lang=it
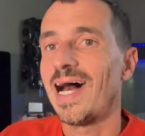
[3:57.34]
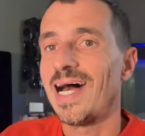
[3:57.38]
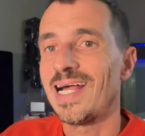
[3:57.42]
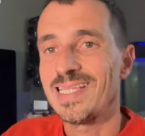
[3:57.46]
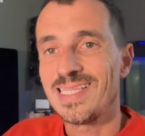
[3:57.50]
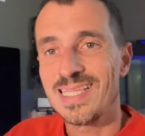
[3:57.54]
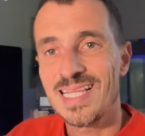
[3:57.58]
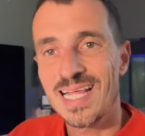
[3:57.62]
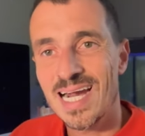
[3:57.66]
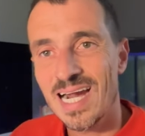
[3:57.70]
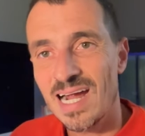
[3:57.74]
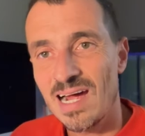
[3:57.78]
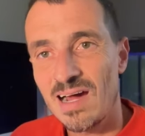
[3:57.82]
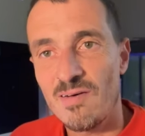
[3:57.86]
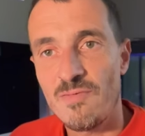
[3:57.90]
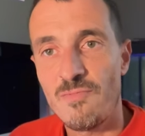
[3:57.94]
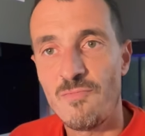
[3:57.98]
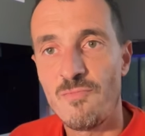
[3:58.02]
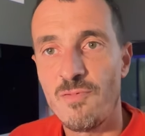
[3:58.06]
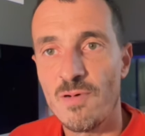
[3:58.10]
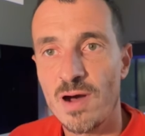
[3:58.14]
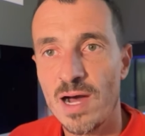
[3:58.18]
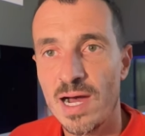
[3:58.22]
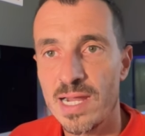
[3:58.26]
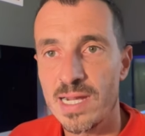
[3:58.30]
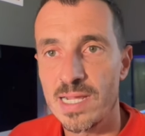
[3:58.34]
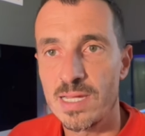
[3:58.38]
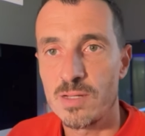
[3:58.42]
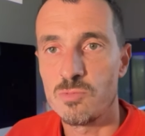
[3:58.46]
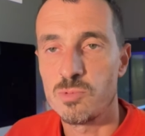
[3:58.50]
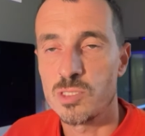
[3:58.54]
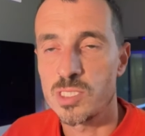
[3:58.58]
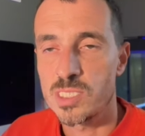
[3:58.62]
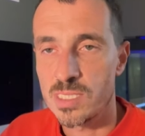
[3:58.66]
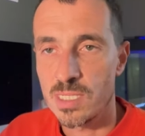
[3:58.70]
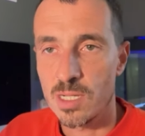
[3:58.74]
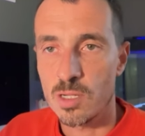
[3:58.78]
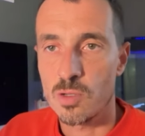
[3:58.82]
andrà a fare
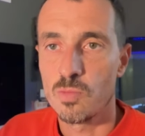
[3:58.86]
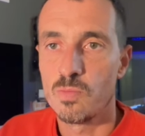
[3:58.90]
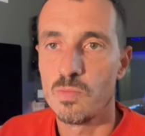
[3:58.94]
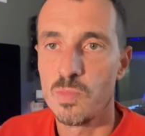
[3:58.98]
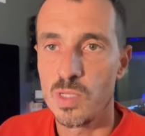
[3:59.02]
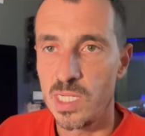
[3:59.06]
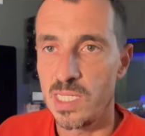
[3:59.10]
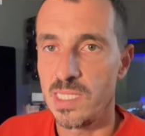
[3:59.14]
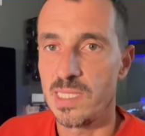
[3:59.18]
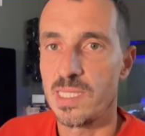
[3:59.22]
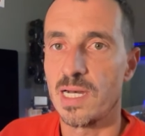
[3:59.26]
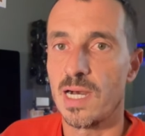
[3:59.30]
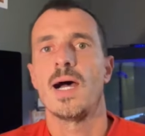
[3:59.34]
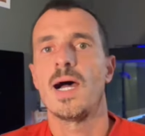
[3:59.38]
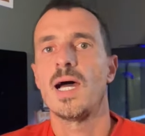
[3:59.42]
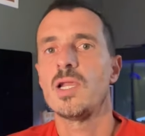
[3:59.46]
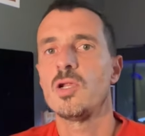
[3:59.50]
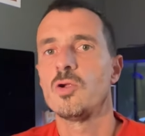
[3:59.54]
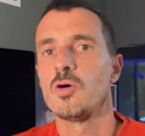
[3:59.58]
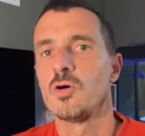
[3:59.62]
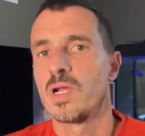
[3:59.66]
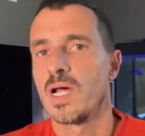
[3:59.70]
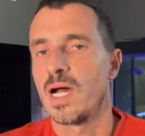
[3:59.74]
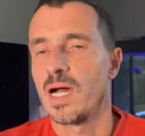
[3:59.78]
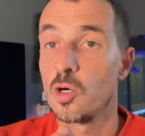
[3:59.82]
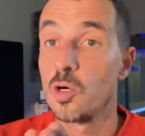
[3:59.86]
questa comunità. Allora,